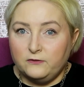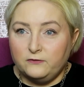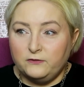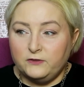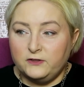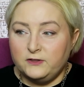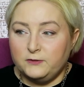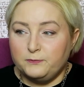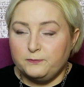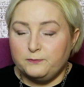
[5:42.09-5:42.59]

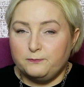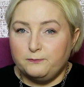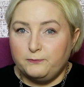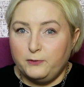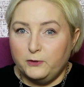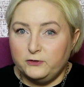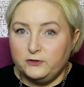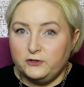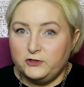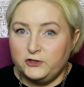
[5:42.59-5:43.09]
Więc
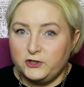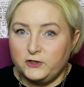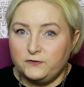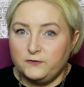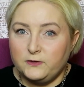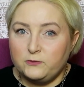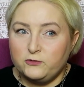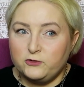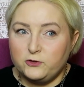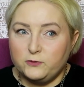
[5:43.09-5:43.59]

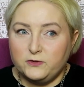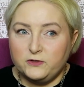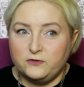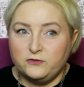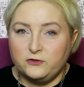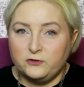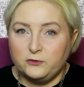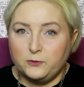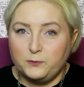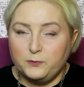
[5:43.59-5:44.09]
Podejrzewam, że
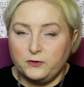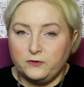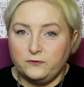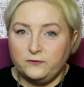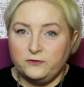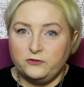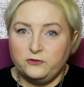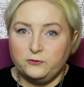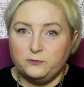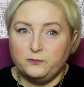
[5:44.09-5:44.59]
będzie to
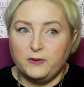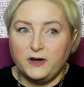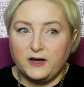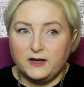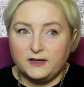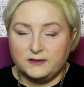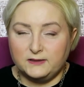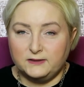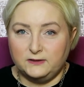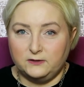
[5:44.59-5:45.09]
powieść
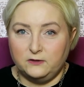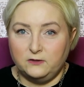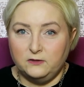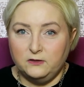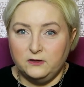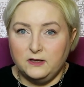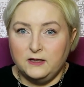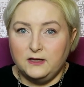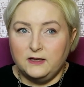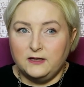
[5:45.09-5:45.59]
bardzo
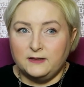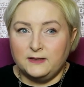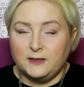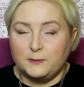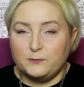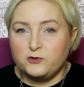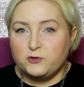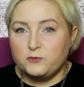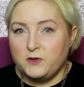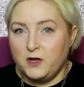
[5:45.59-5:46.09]

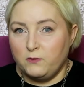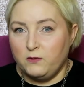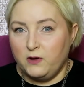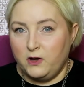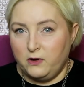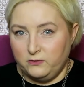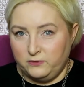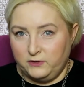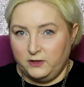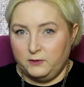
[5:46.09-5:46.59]

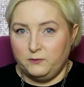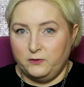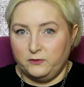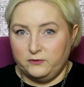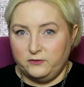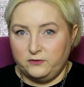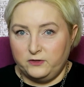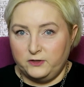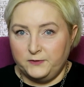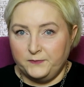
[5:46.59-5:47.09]
nabrzmiała od
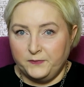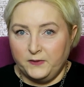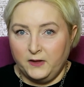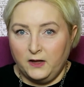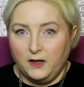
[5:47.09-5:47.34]
emocji,